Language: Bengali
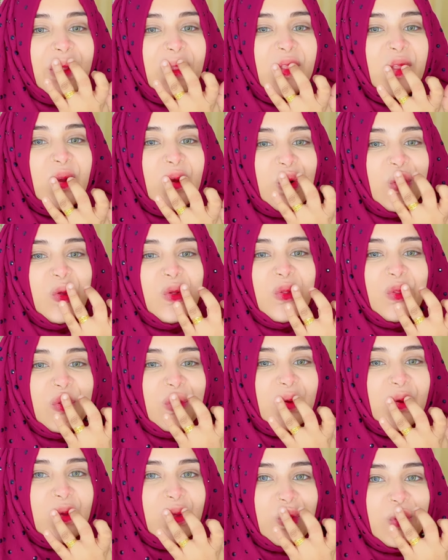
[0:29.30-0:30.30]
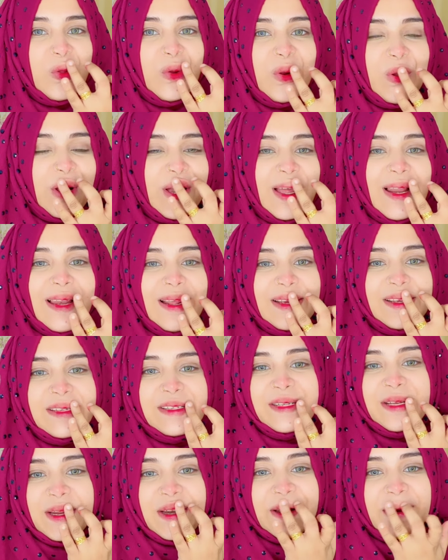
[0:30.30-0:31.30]
এত সুন্দর সুন্দর
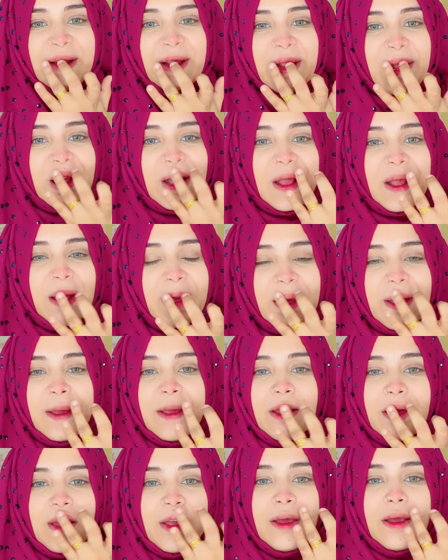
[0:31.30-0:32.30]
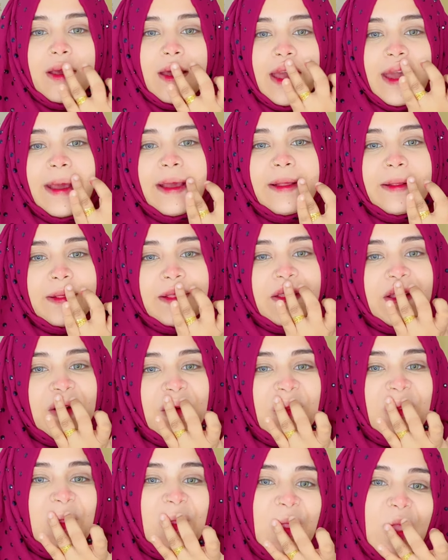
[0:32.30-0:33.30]
কালেকশন
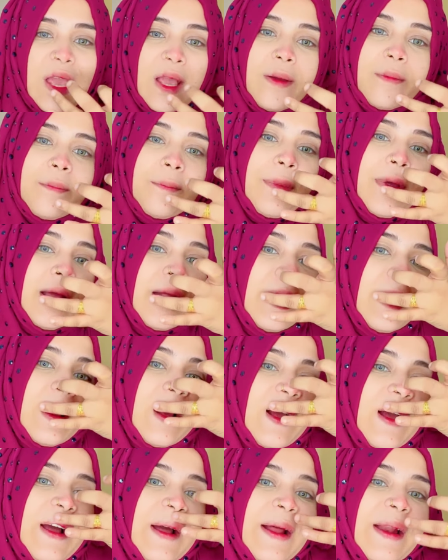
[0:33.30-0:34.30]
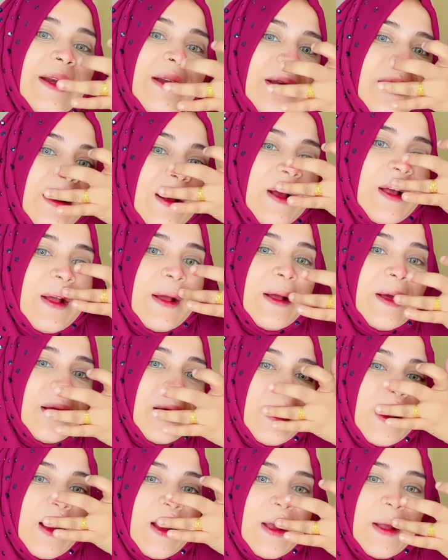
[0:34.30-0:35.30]
একদম দেখবেন আর
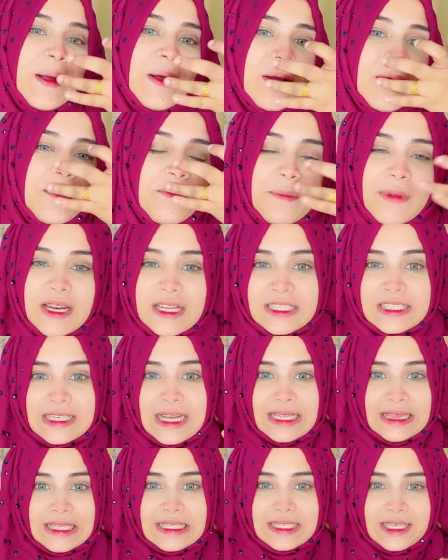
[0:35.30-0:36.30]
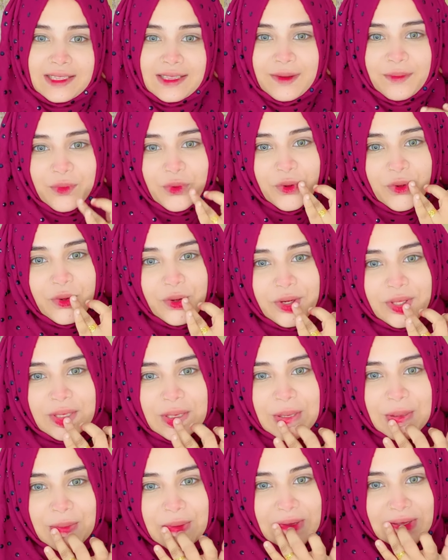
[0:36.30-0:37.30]
মানে সাথে সাথে বুক
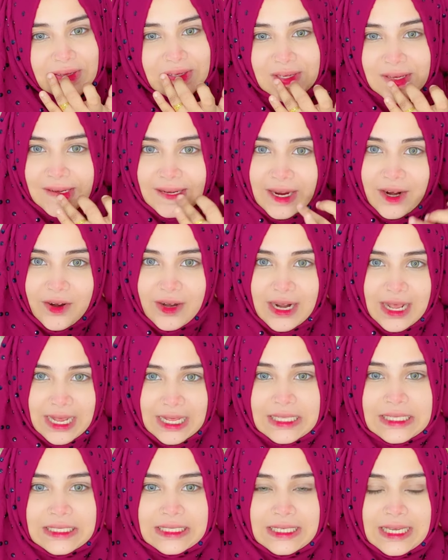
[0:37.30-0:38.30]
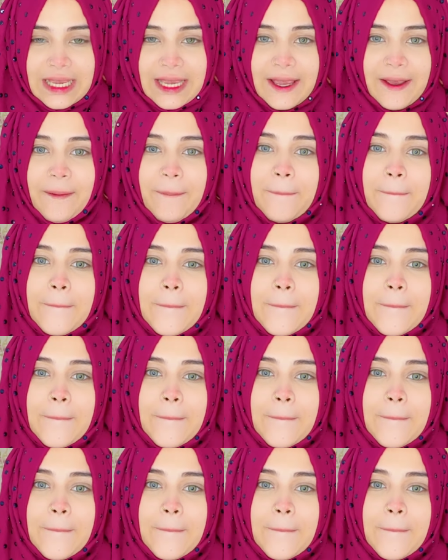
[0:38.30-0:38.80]
করতে হবে আজকে কারণ আজকে